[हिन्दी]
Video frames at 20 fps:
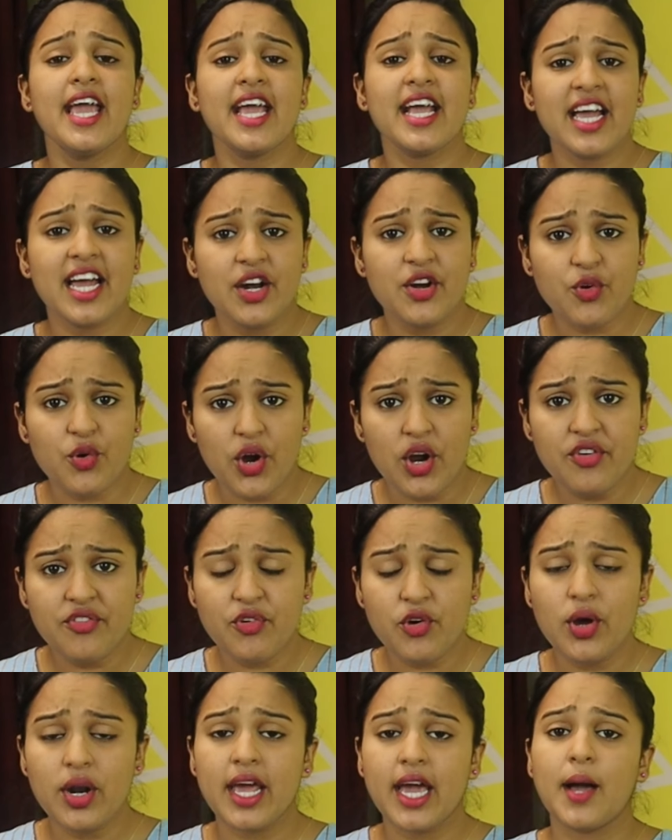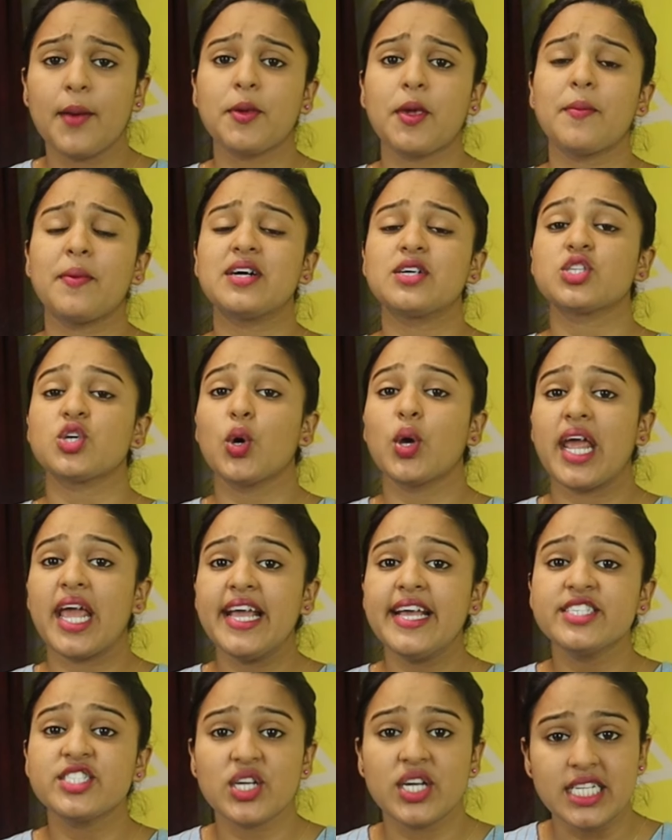एक एंड्रॉयड फ़ोन है आपके पास और
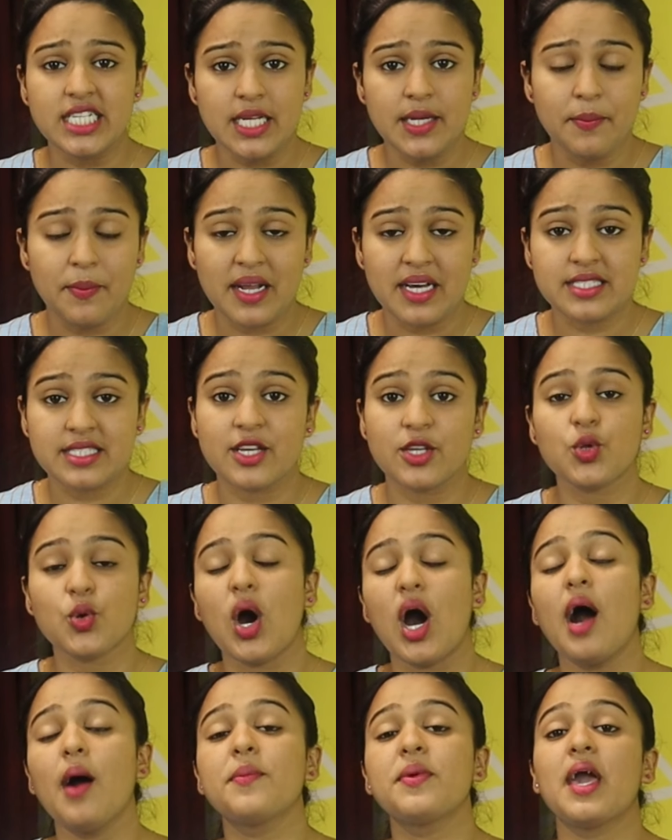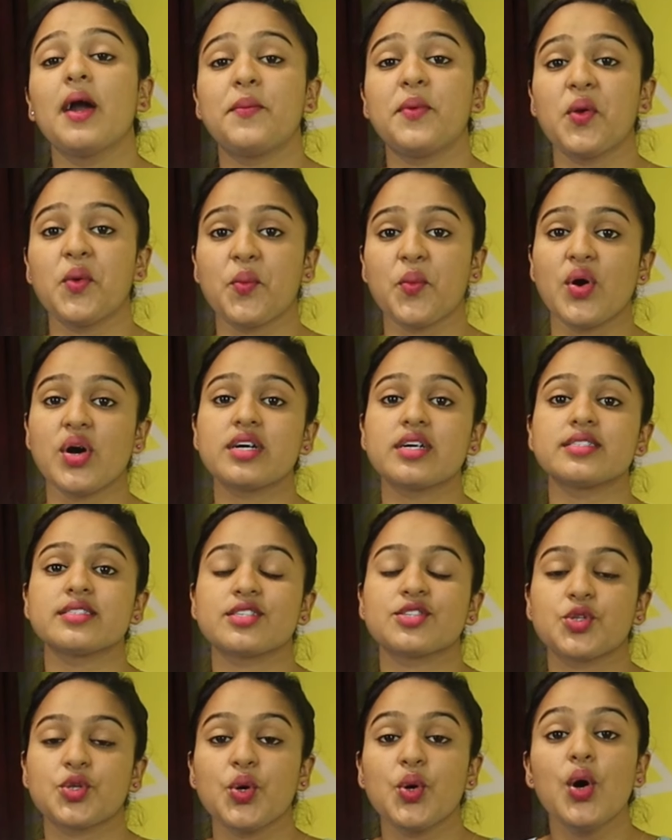एज एटीन प्लस है तो आप यहाँ पर वर्क कर
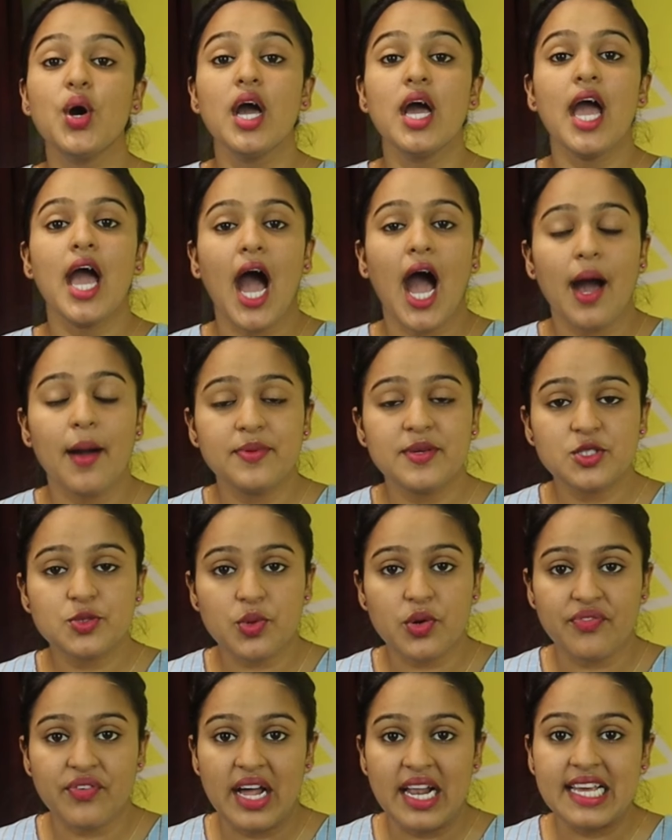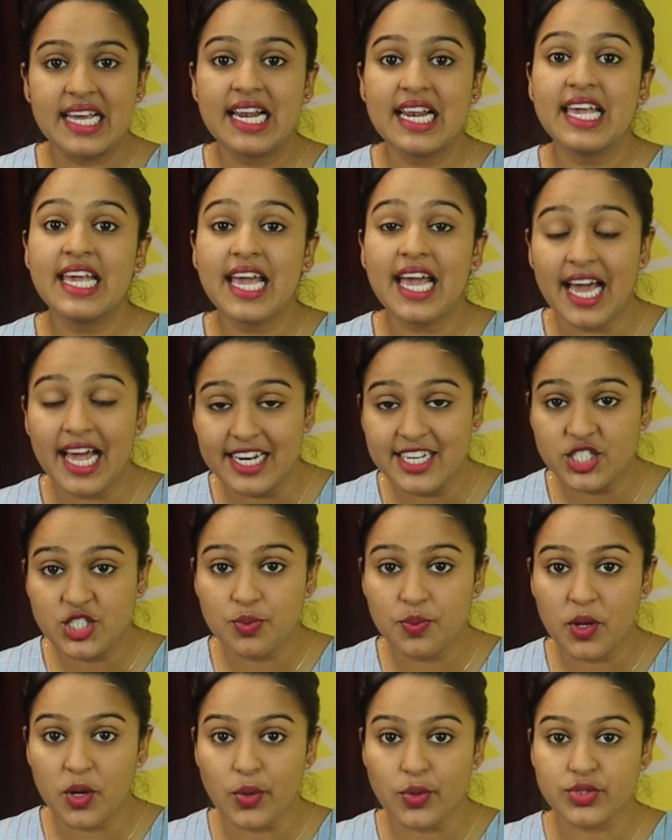सकते हो आप इस प्रोफाइल के लिए
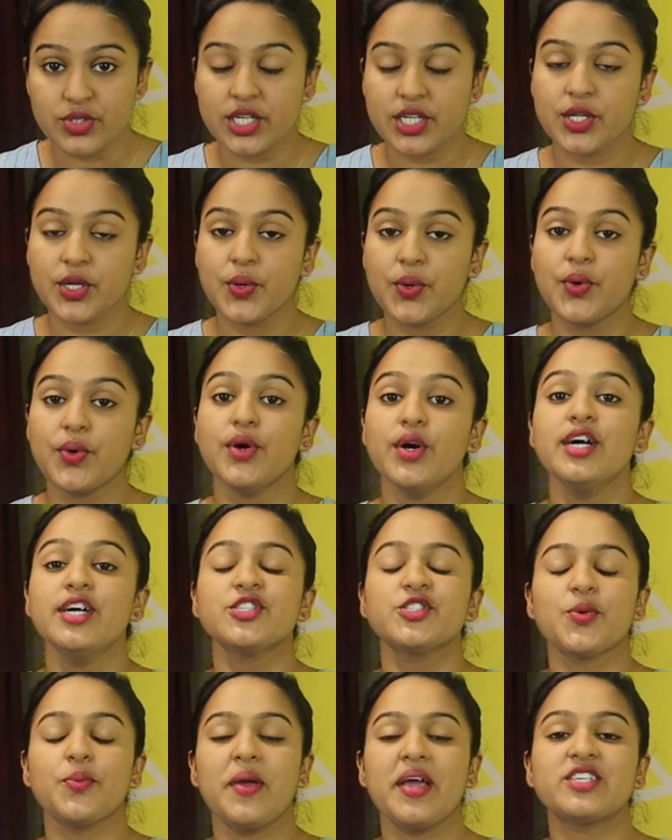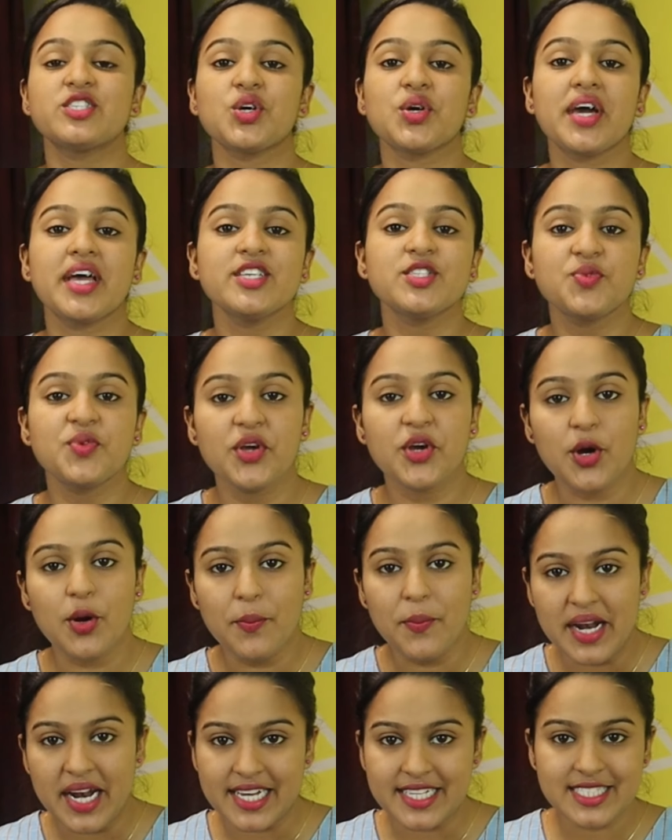एलिजिबल हो सकते हो सो मेक श्योर करें इस वीडियो
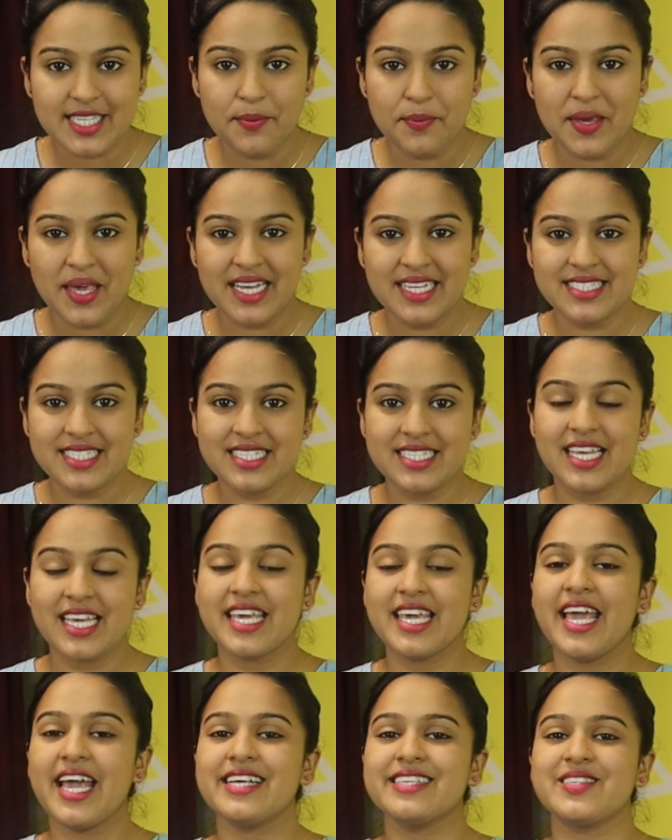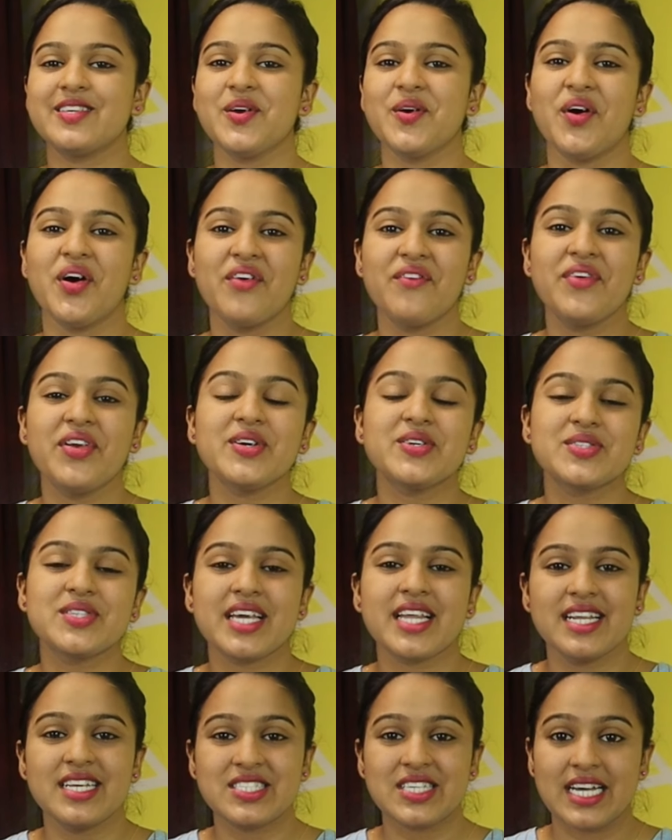को बिना स्किप किए अंत तक देखिए ऐसी और वीडियोज़
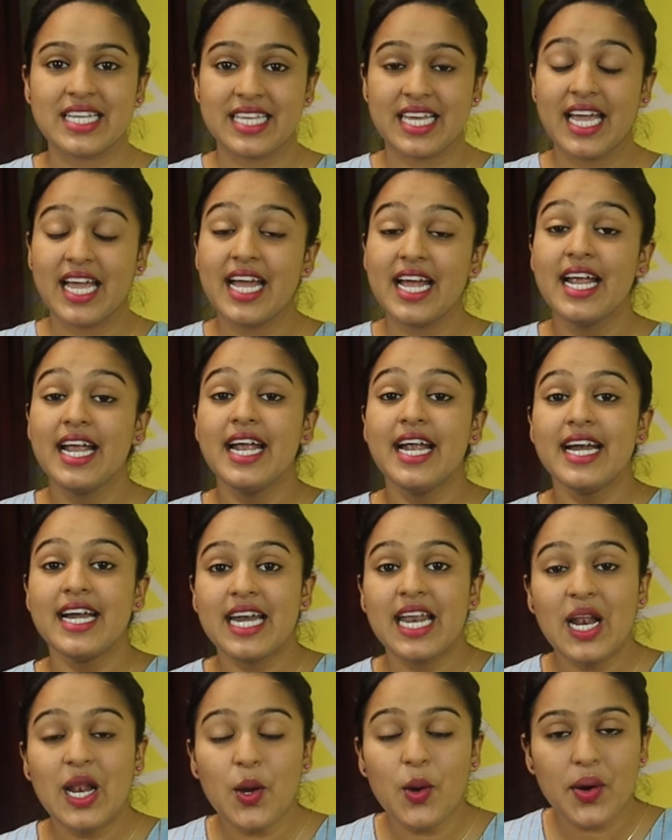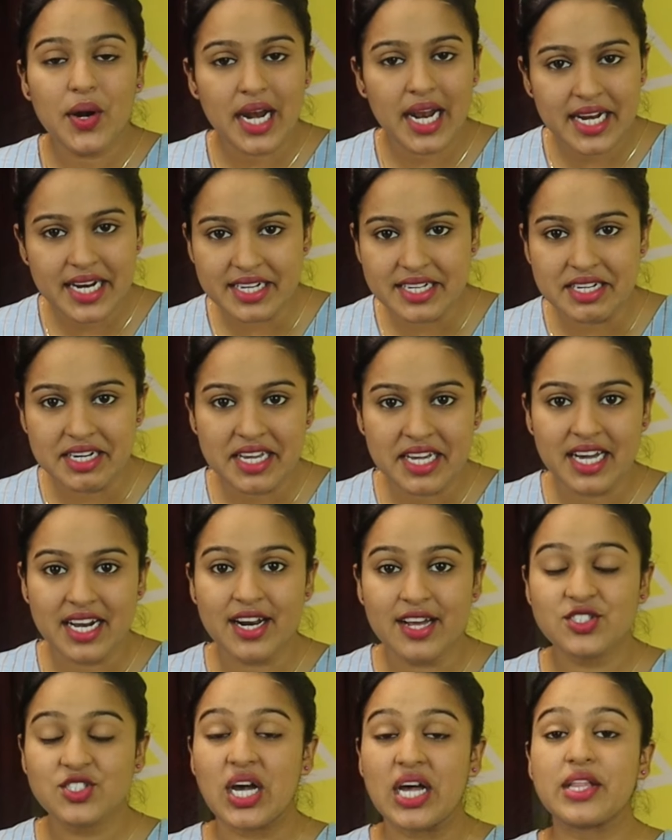देखना करना चाहते हैं डेली ऑनलाइन अर्निंग
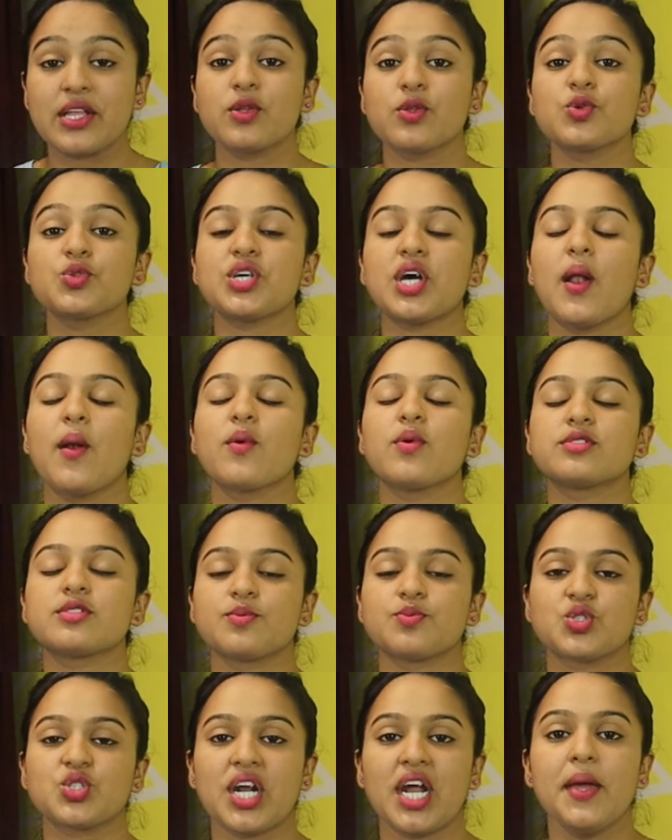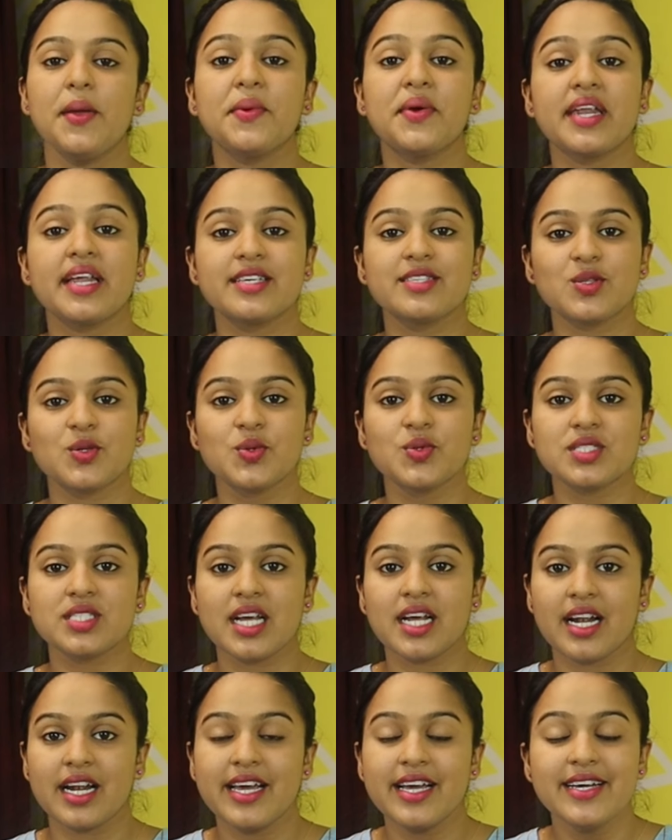करना चाहते हैं तो चैनल को सब्सक्राइब करके ज़रूर से
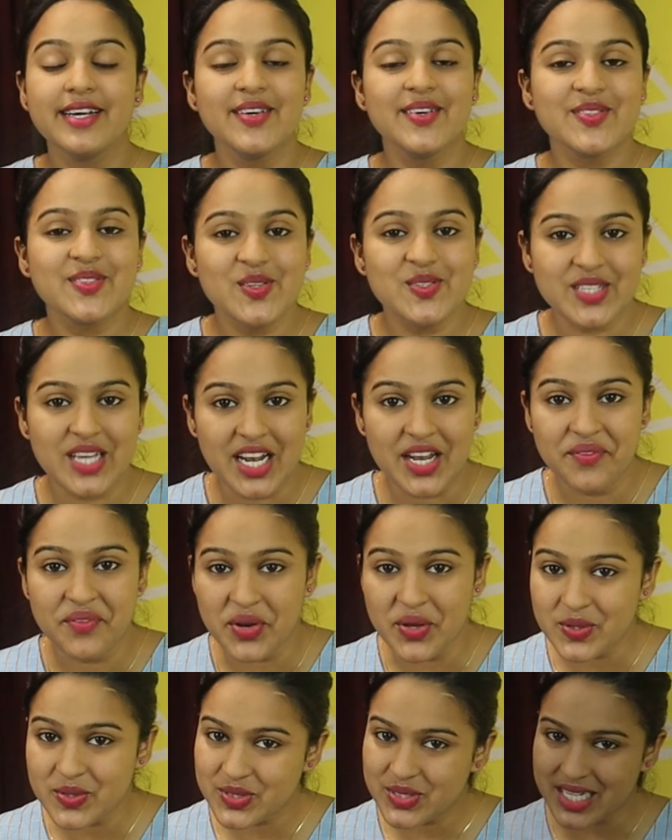रख लें तो चलिए वीडियो